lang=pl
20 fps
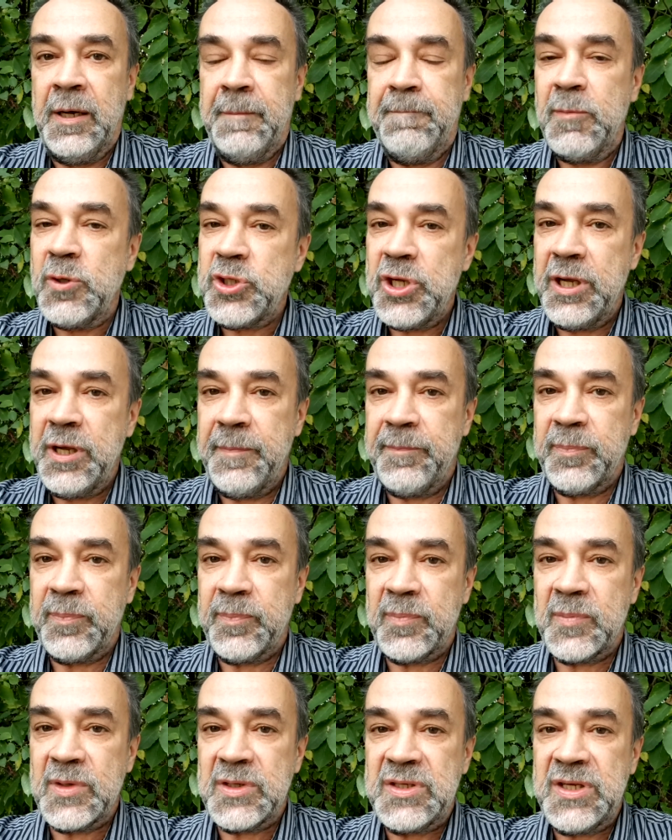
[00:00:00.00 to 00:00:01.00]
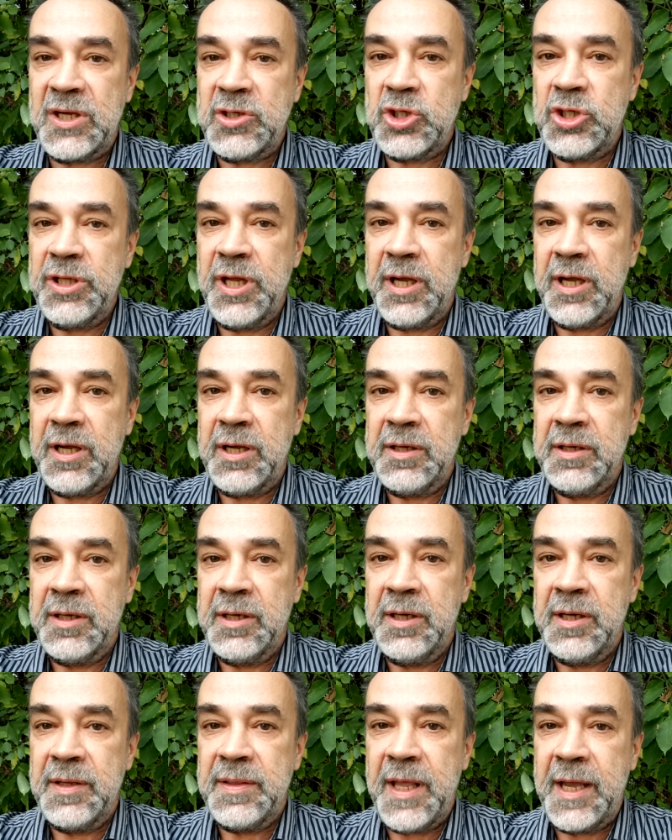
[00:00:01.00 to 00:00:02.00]
Może zacznę
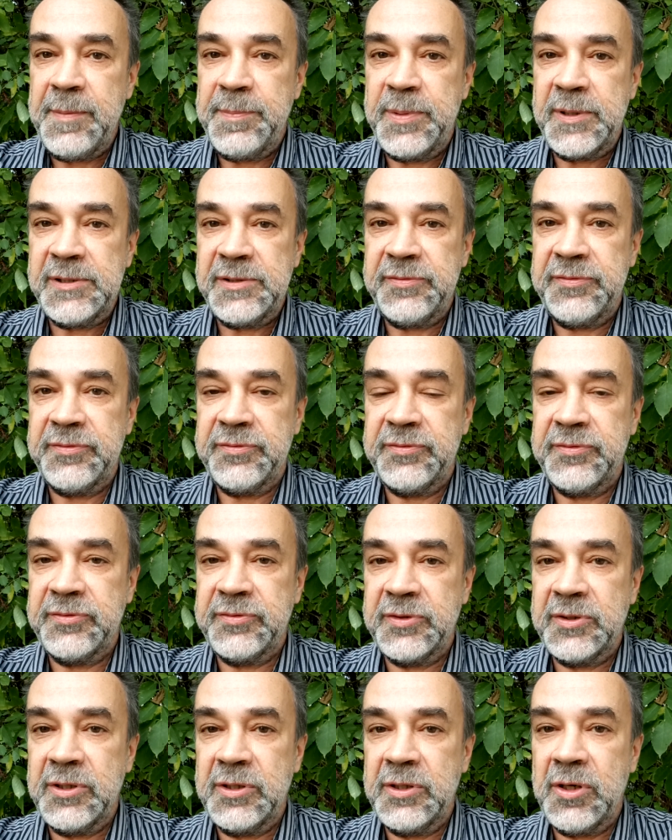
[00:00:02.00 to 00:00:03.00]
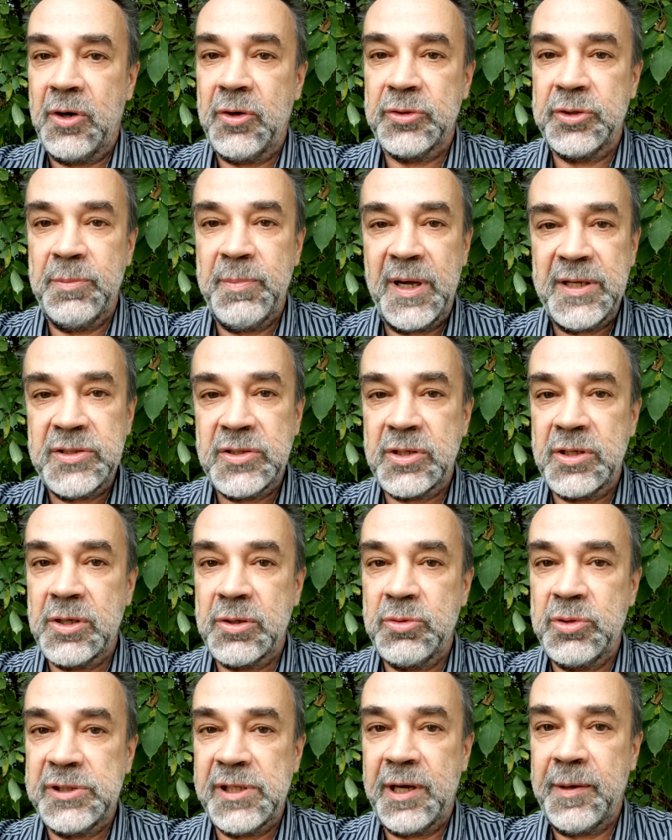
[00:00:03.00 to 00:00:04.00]
Najpierw e, od maski,
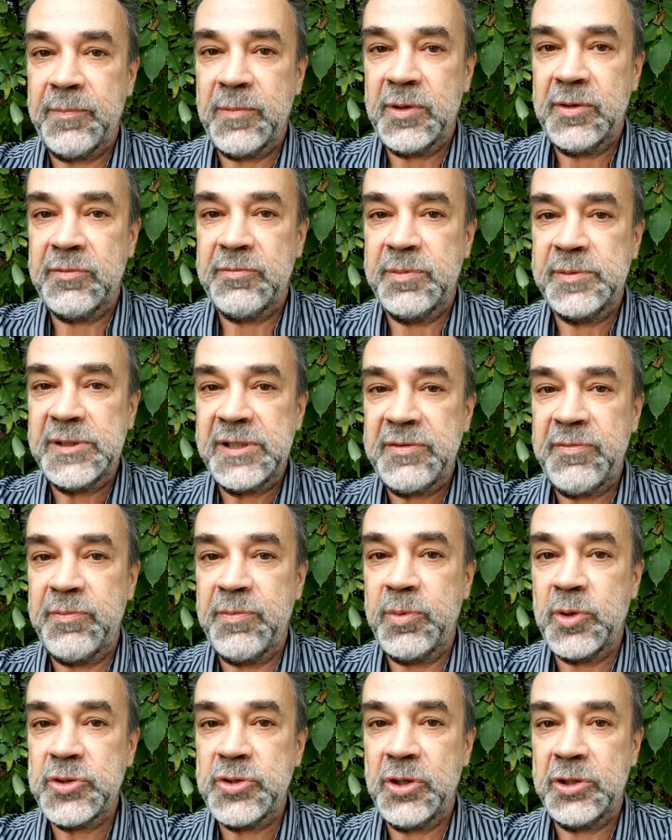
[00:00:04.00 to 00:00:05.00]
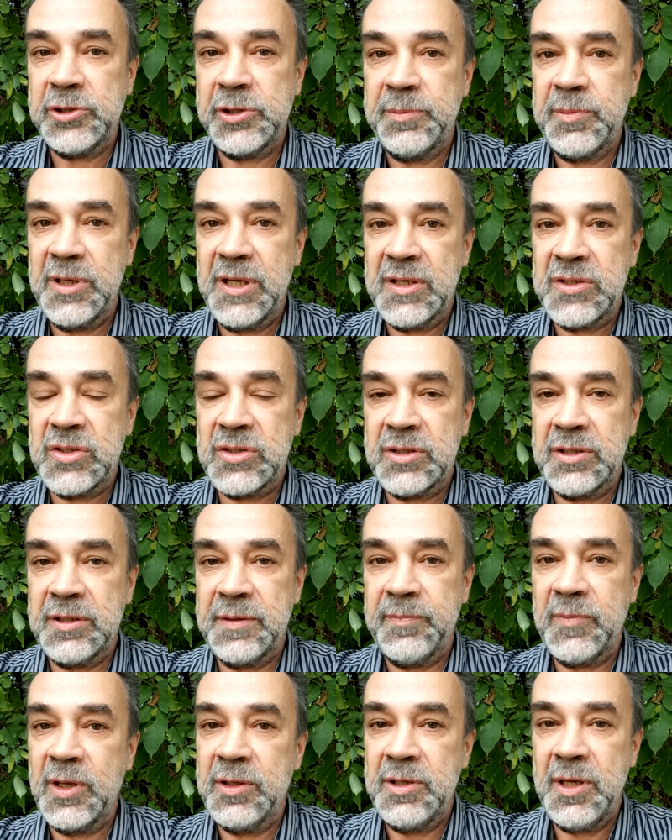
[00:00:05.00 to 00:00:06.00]
która wbrew pozorom jest
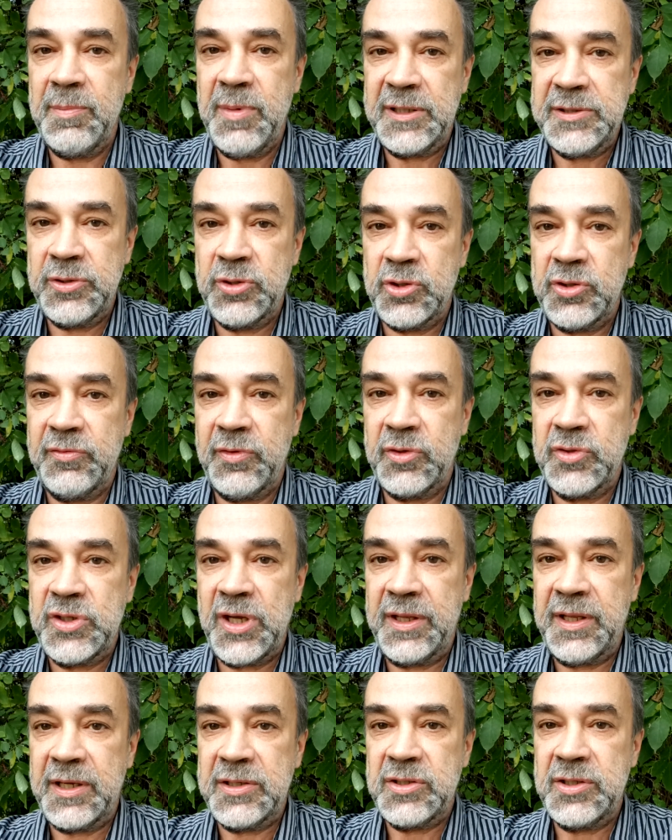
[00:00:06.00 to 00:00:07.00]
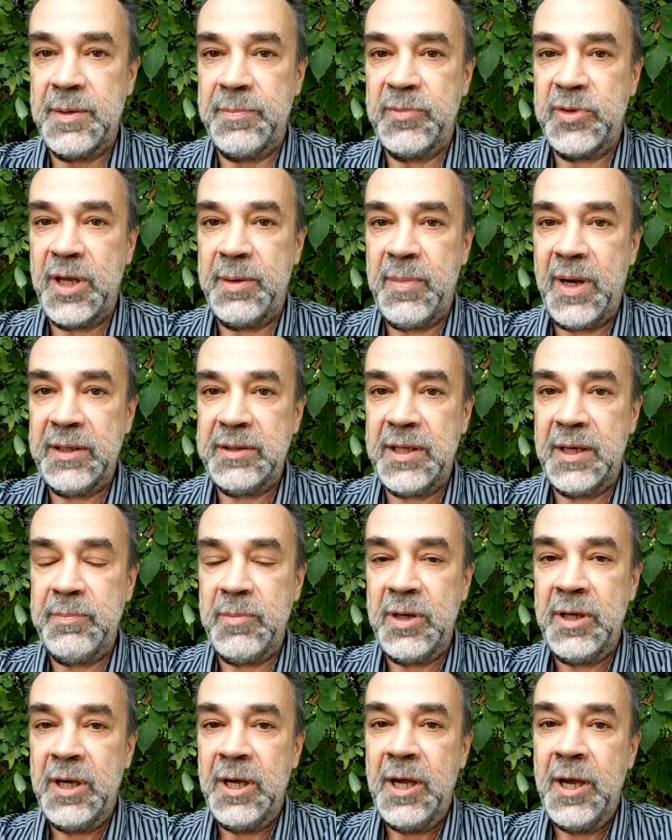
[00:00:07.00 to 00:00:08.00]
nie bardzo związana z tym
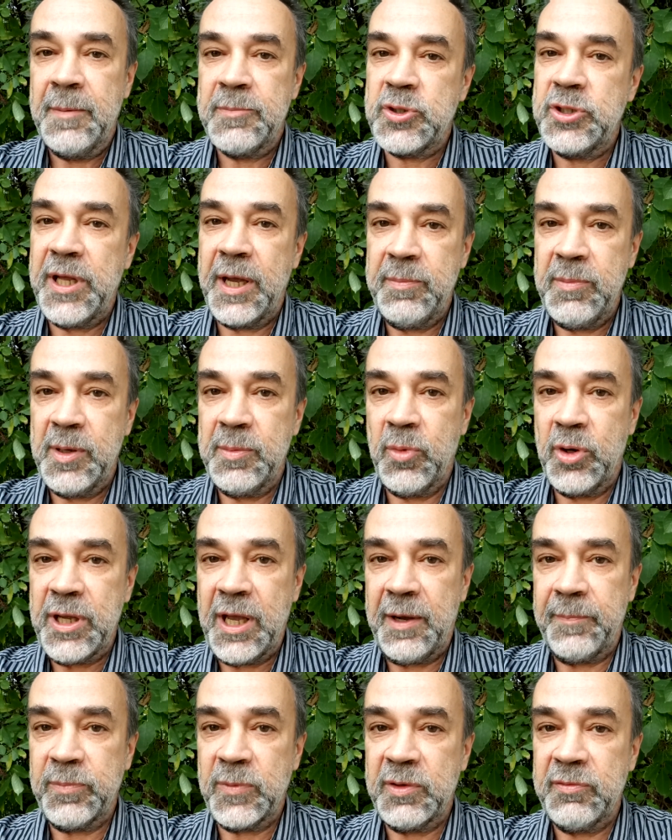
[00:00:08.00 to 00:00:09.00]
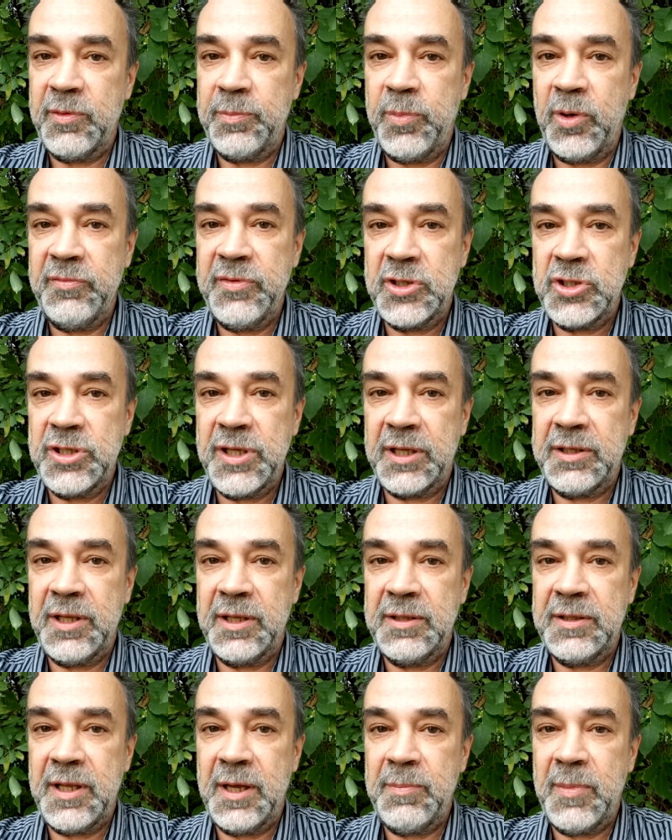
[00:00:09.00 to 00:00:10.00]
tematem, przynajmniej moja wypowiedź na
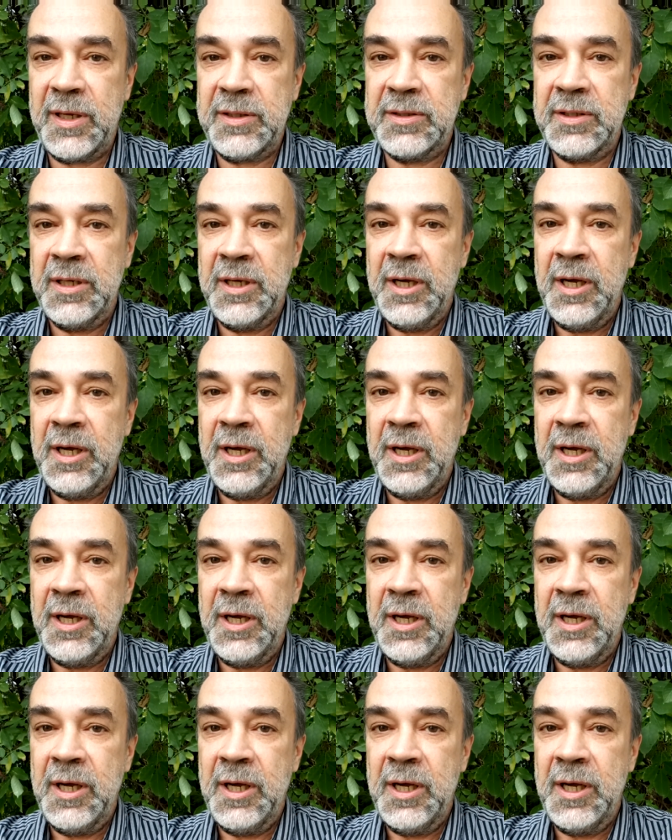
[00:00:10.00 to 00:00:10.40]
ten temat.